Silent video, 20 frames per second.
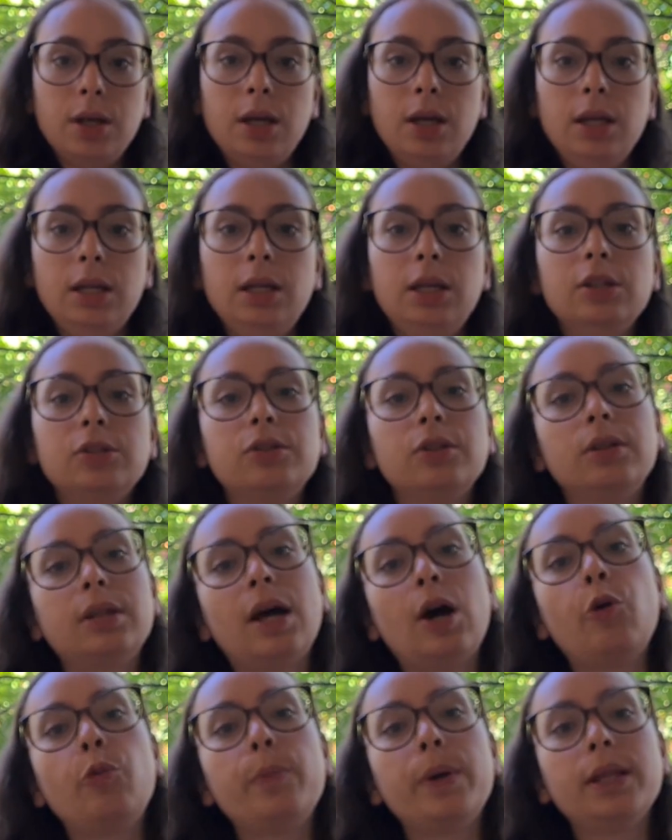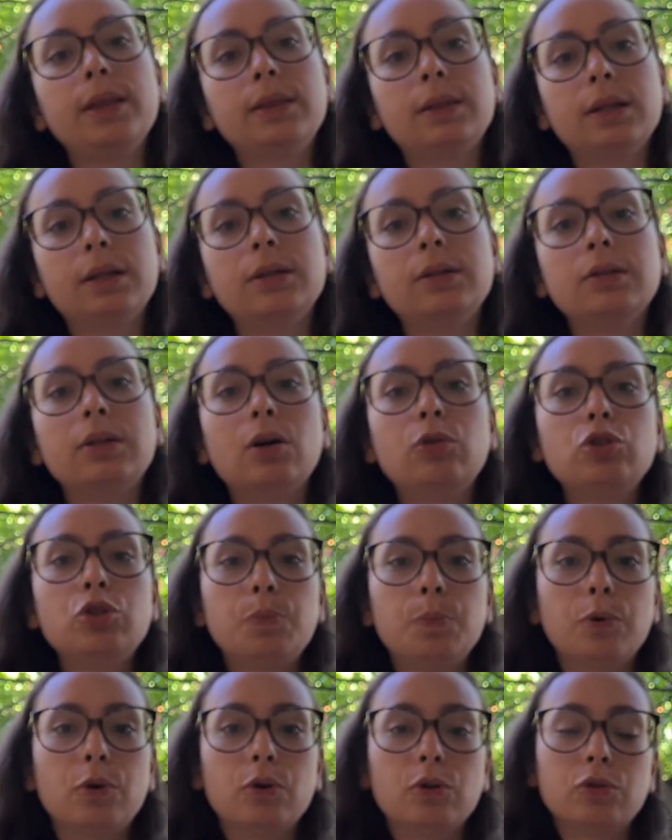E isso está aumentando aos
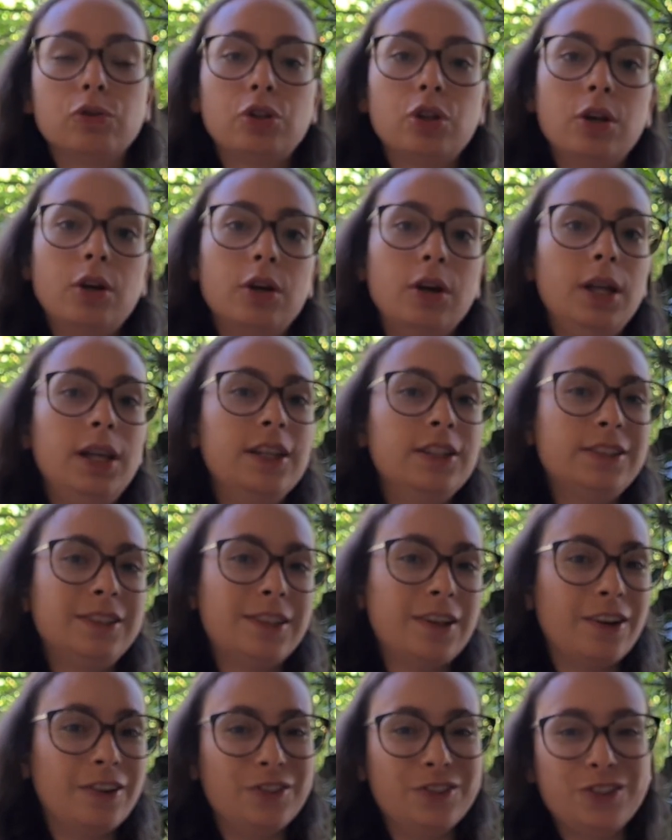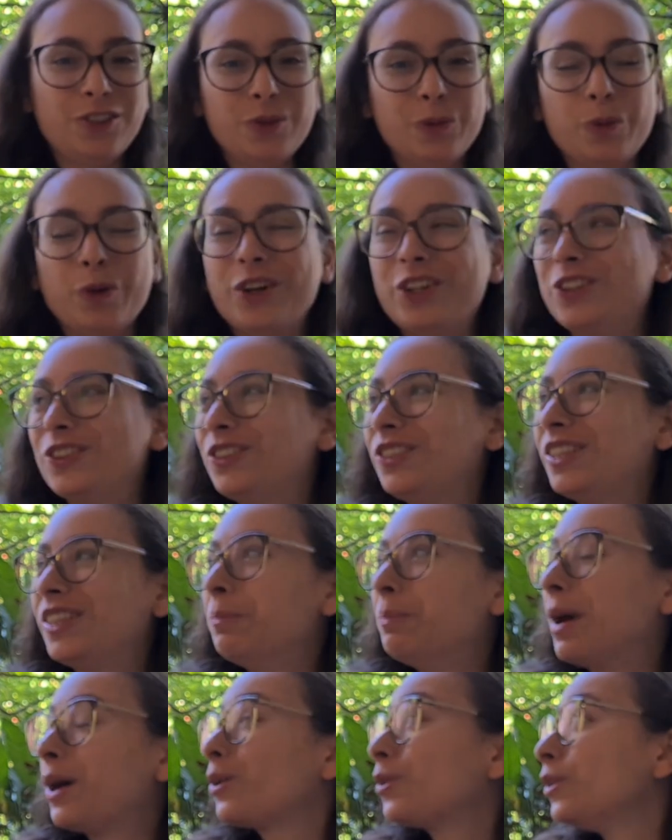poucos. Olha só onde eu moro.
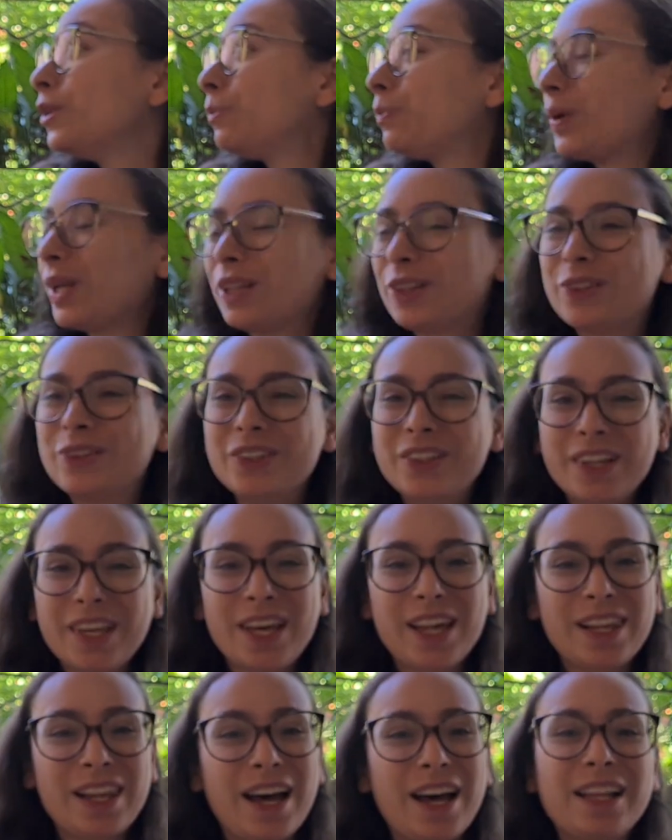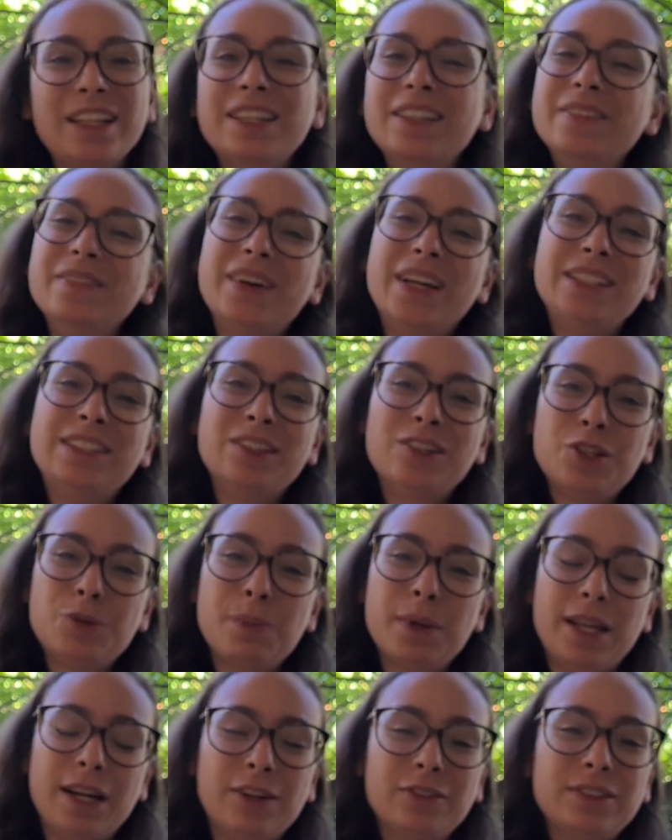Barulho para tudo que é lado, mas se eu
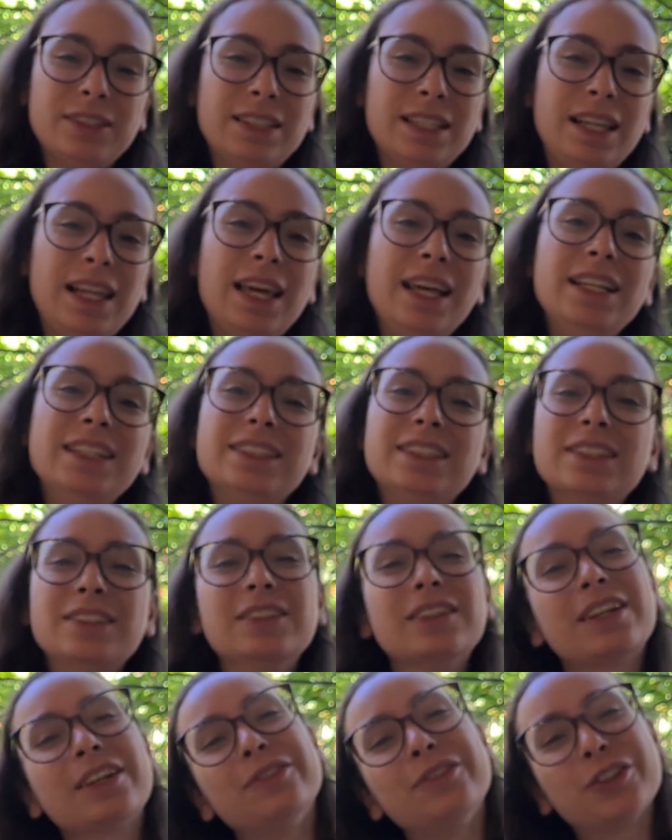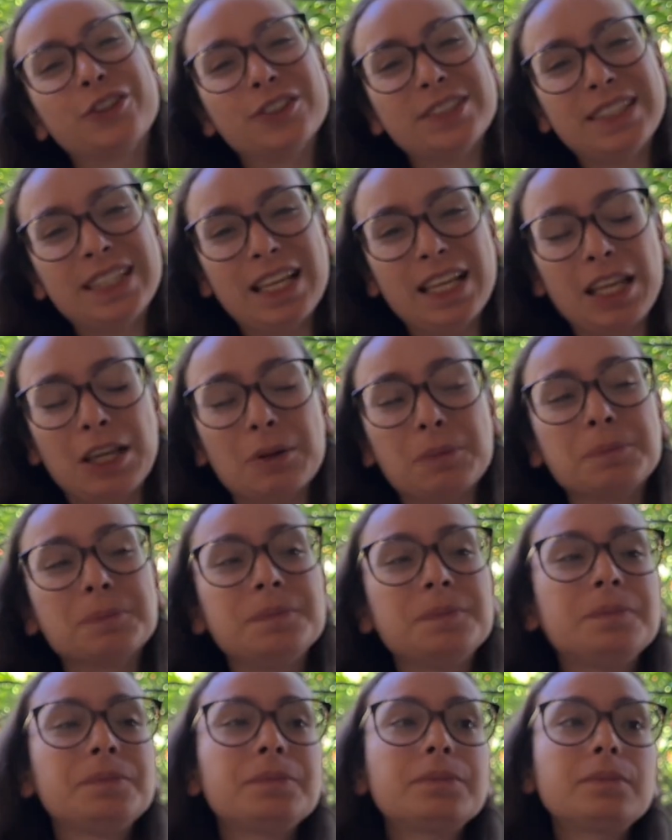esperar um silêncio, nunca vou conseguir.
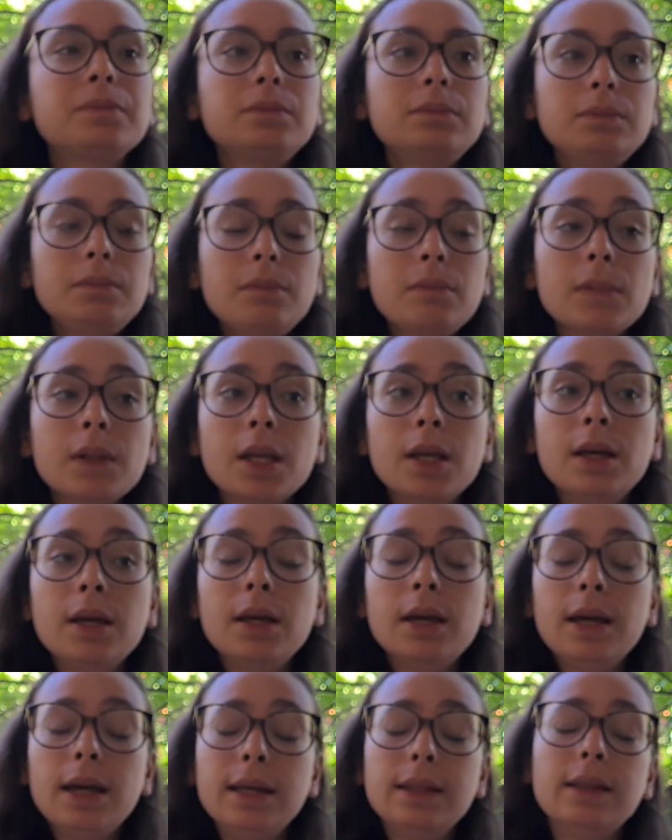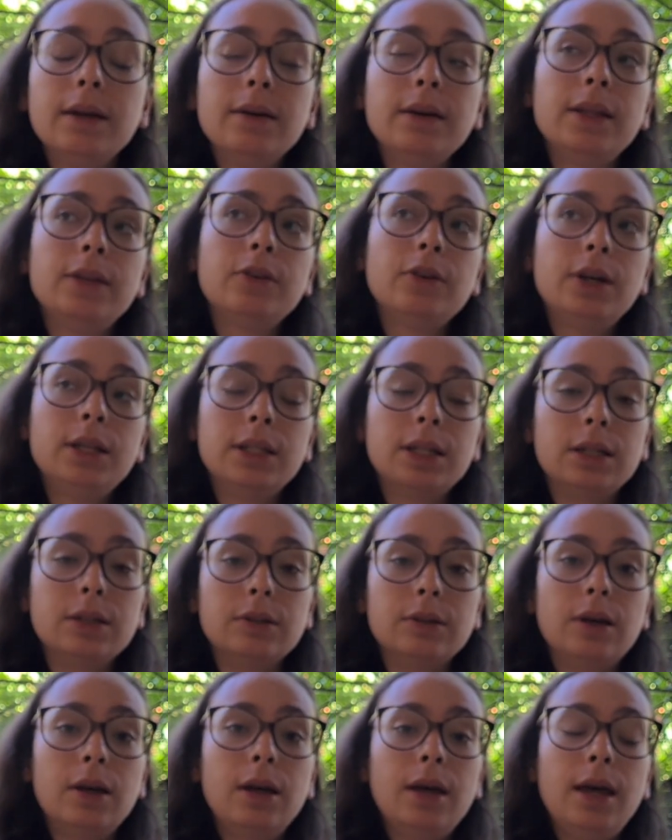Então,
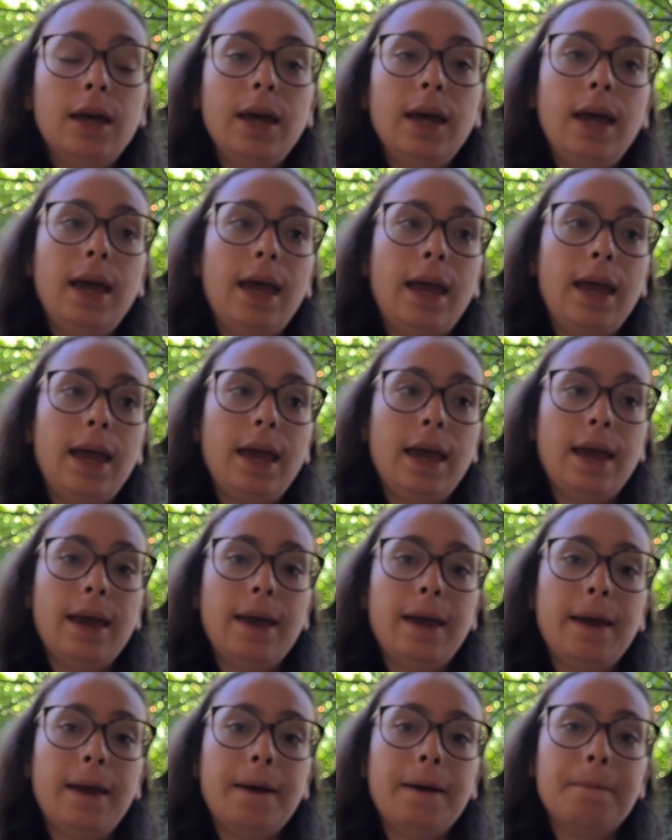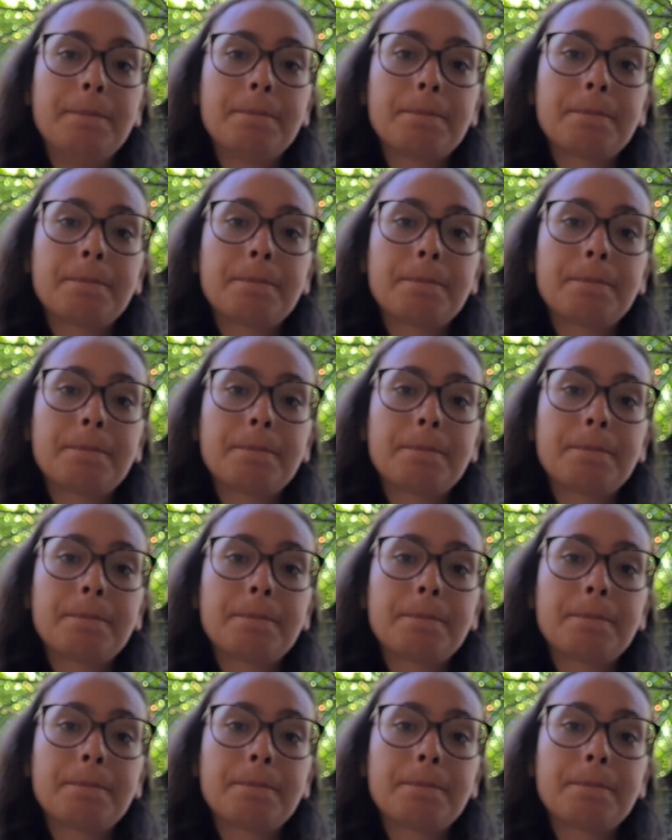retornando. É...